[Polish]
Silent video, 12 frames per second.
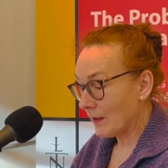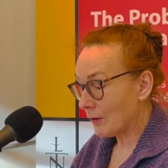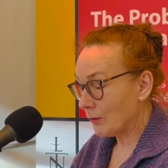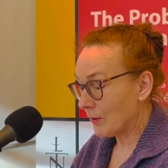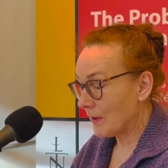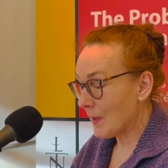
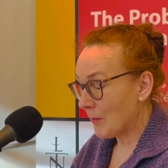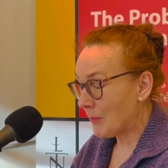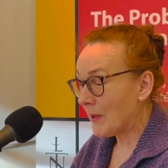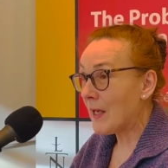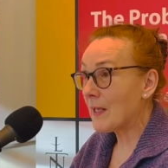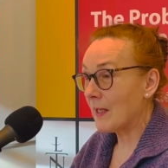który
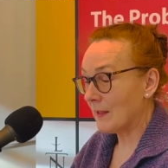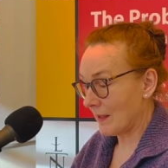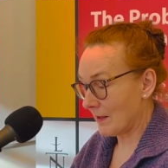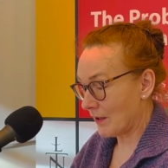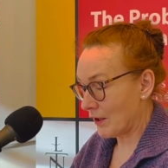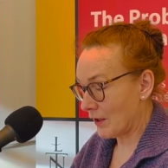napiera na
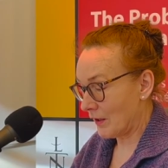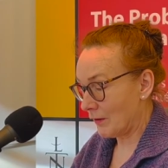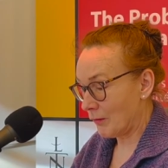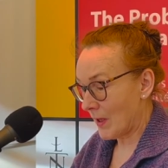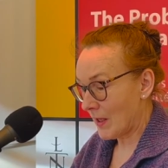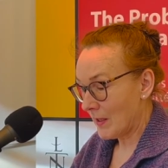
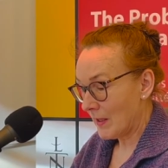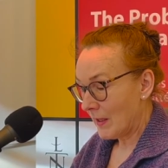skrzydła